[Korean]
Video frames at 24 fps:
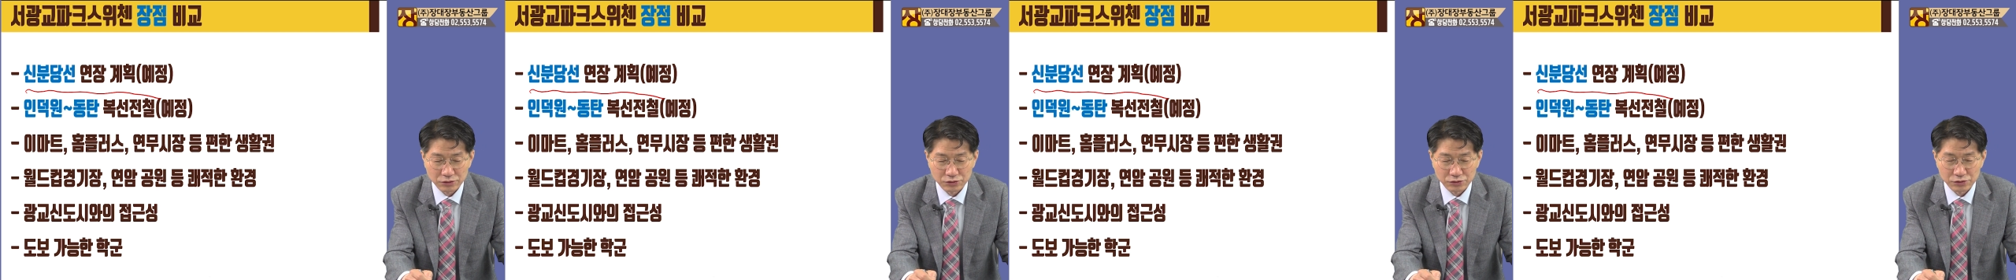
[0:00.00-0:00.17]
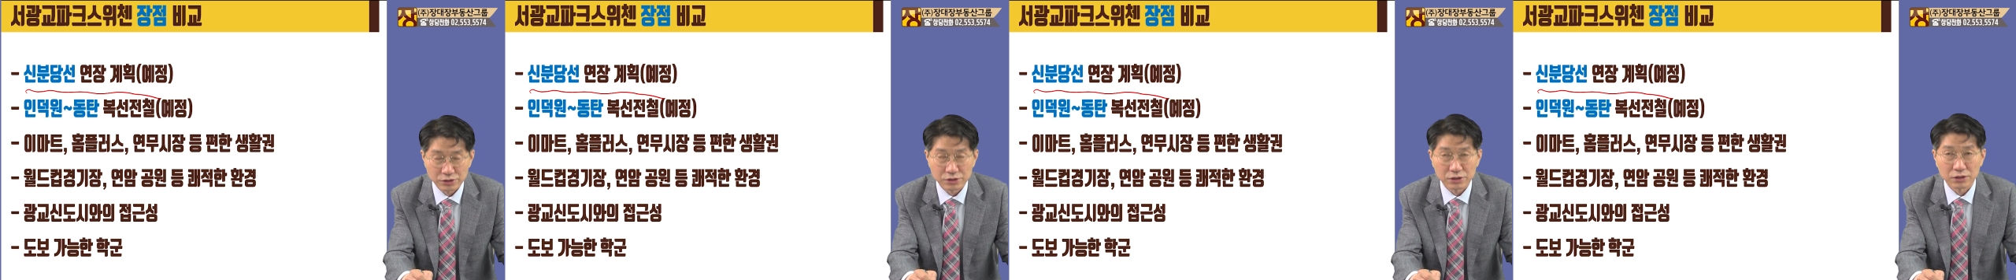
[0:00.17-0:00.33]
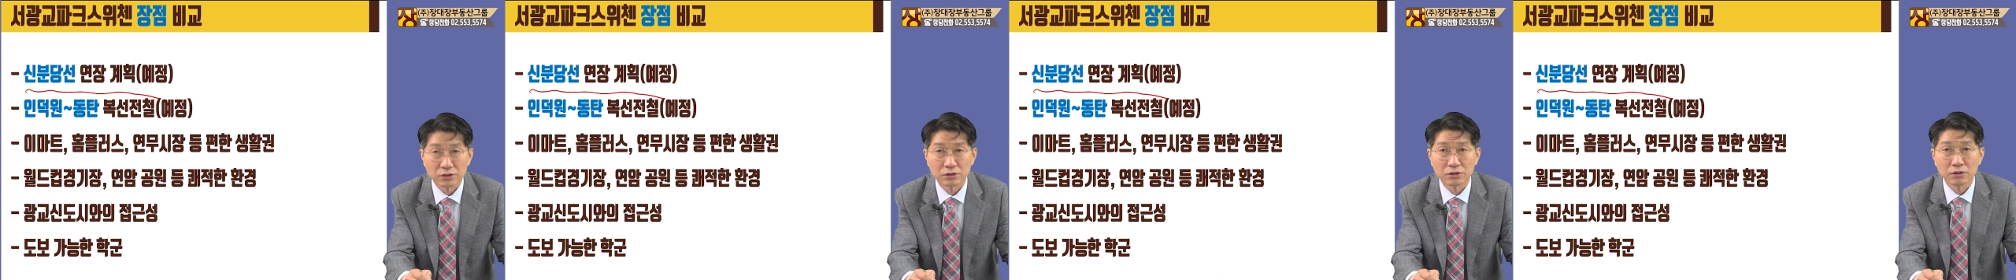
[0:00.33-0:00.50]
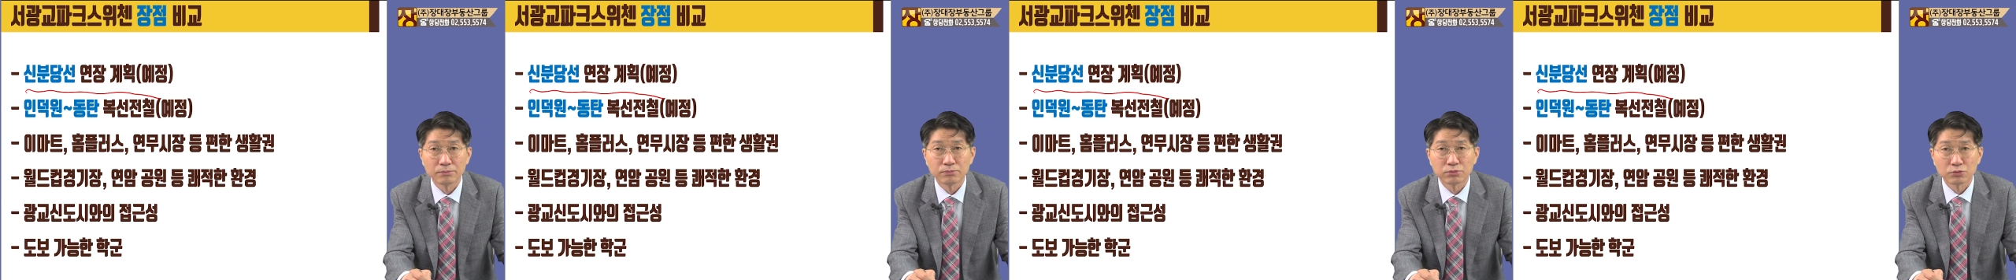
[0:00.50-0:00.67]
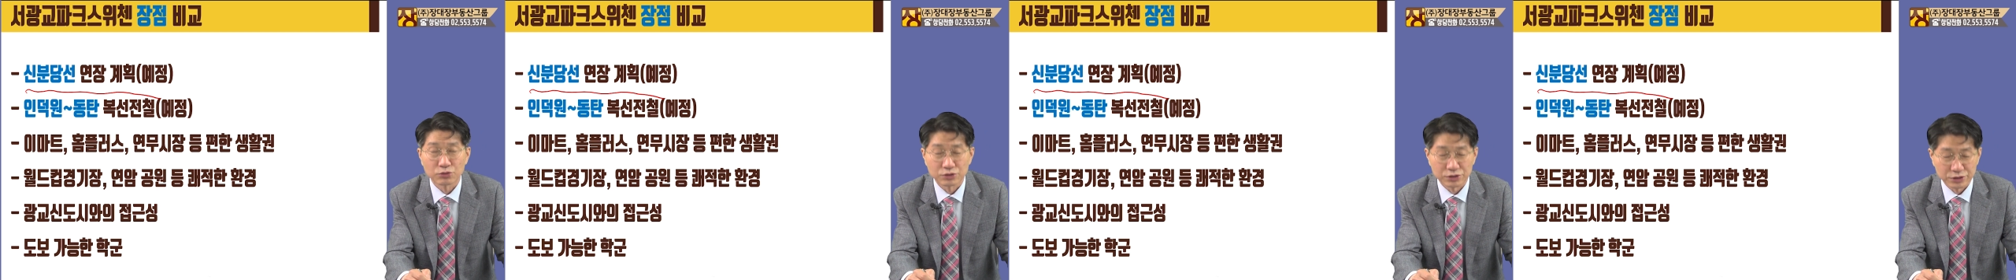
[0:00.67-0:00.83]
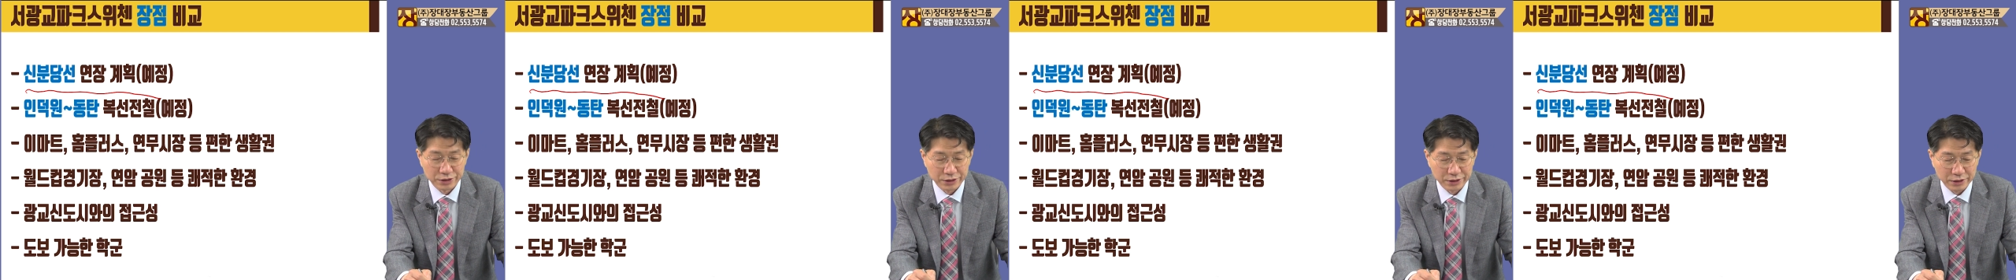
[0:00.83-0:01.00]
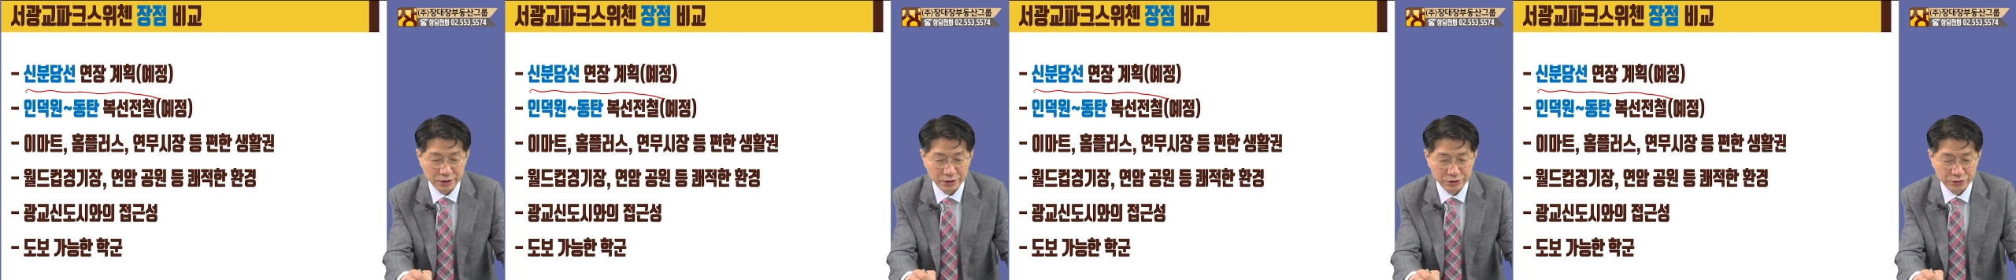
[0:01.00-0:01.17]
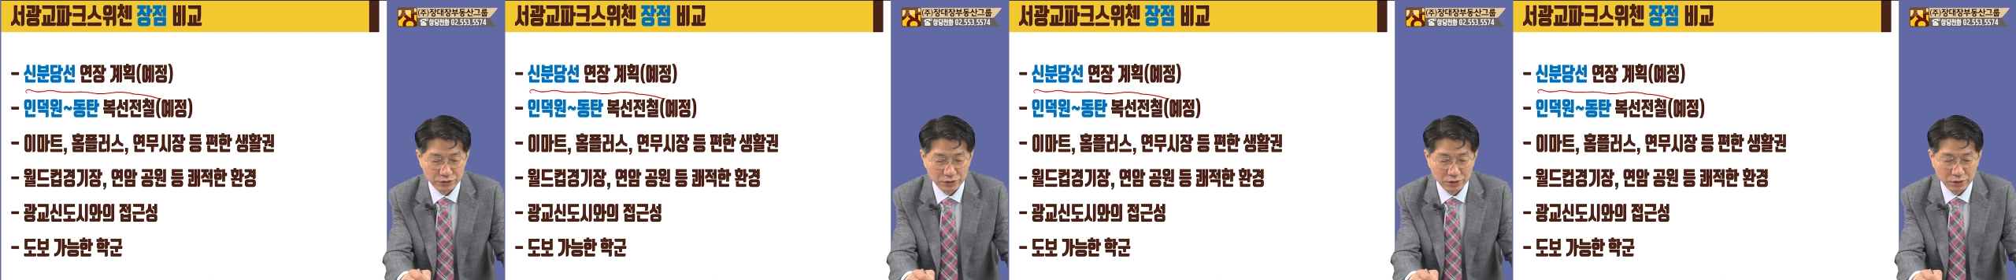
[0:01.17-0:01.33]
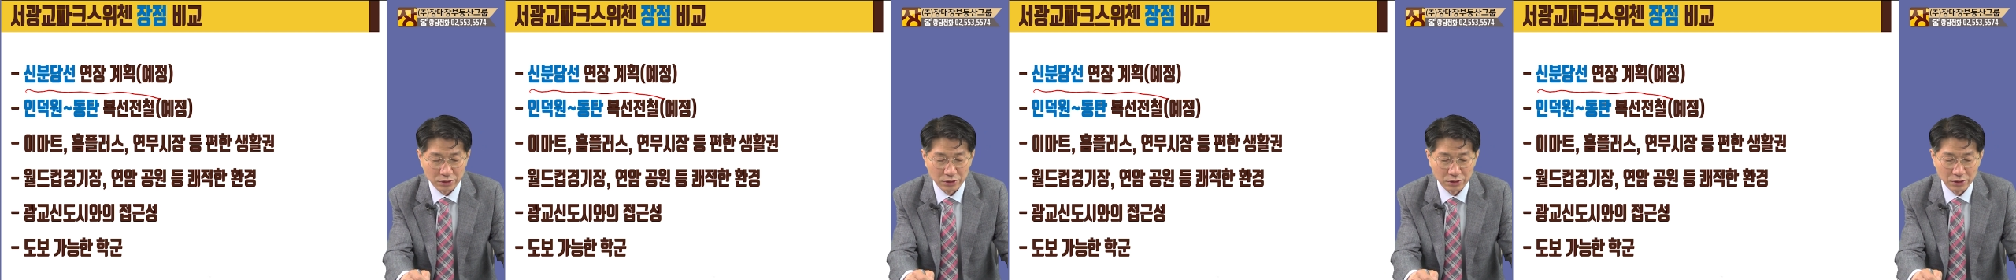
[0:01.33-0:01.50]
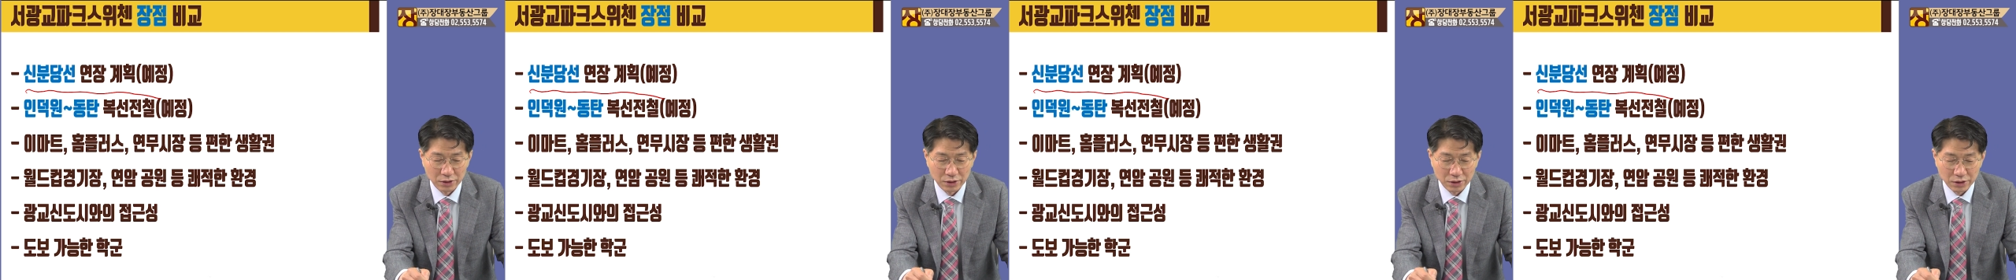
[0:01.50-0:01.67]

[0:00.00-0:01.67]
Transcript: 스위첸 옆으로 지나가죠.